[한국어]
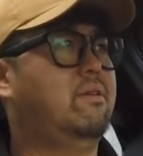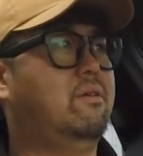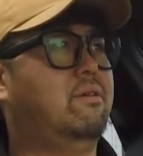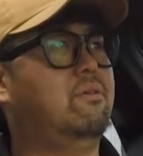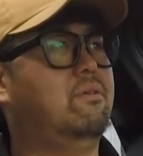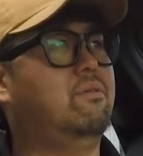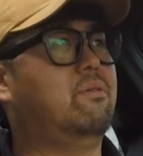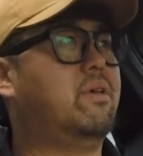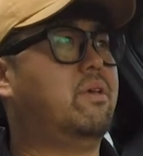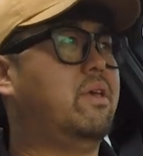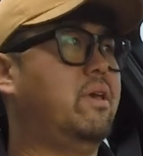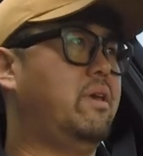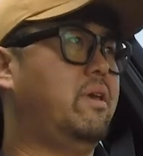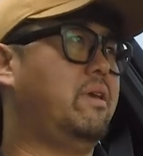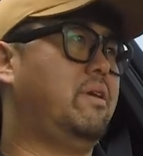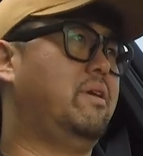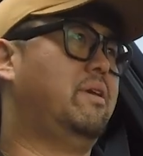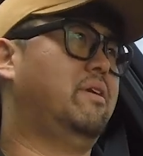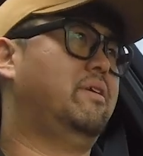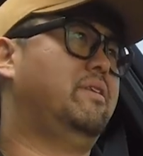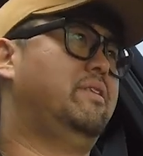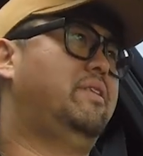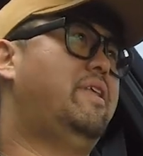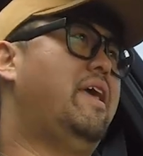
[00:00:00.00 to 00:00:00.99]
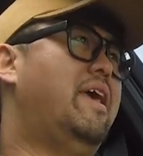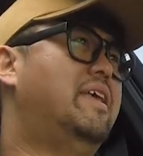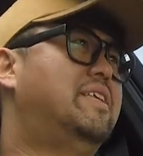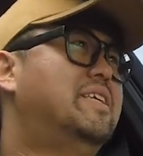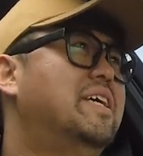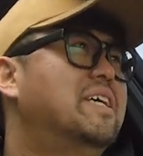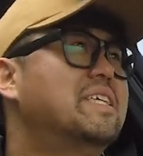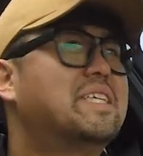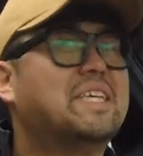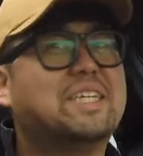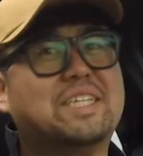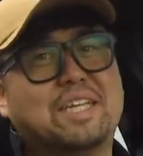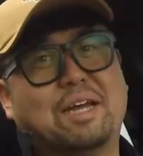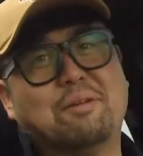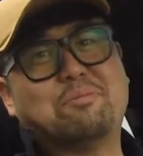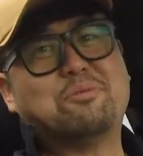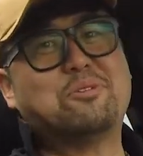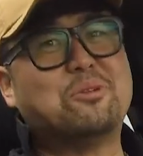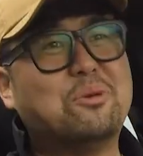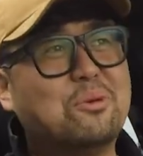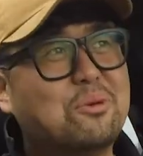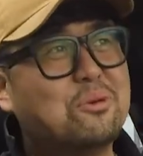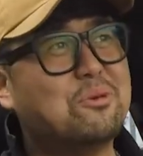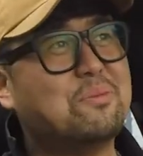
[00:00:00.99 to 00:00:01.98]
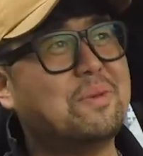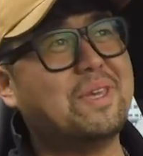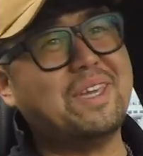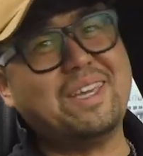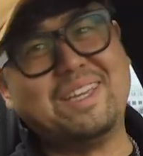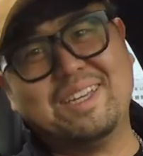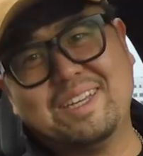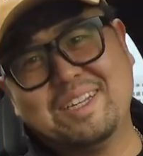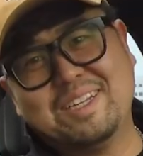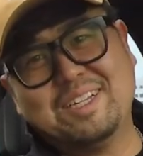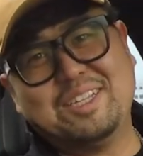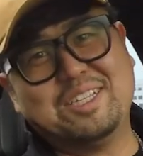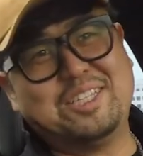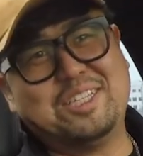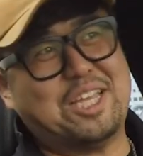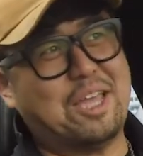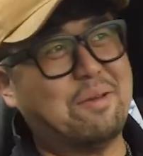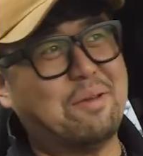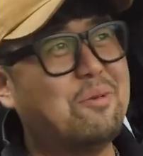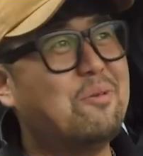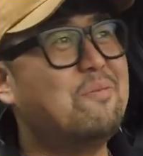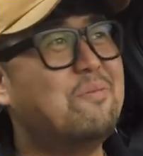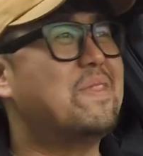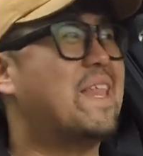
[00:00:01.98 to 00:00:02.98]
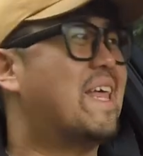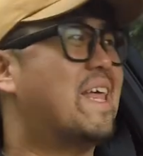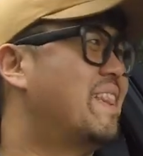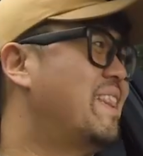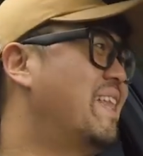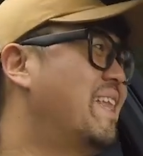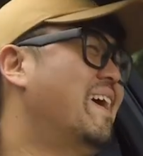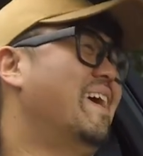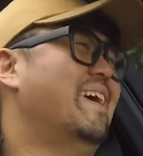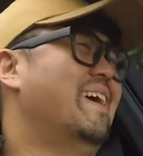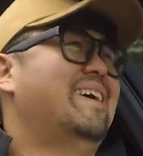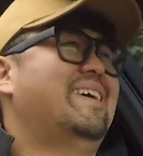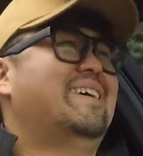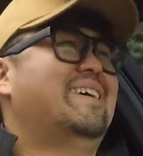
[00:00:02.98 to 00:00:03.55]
오케이, 내장재 잡소음이 제법 난다.